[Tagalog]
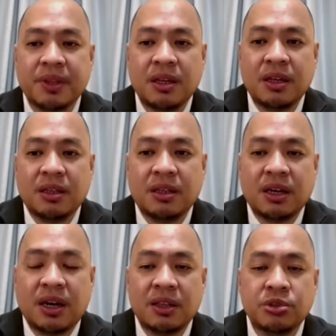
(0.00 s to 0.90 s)
ng
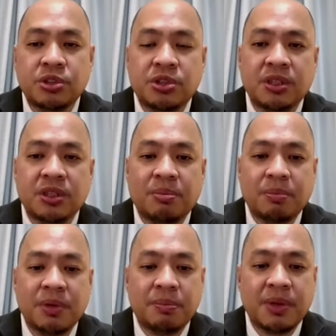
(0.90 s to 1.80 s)
anunsyo na
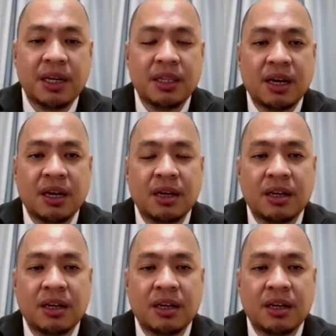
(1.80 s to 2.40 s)
magbibigay ng uh,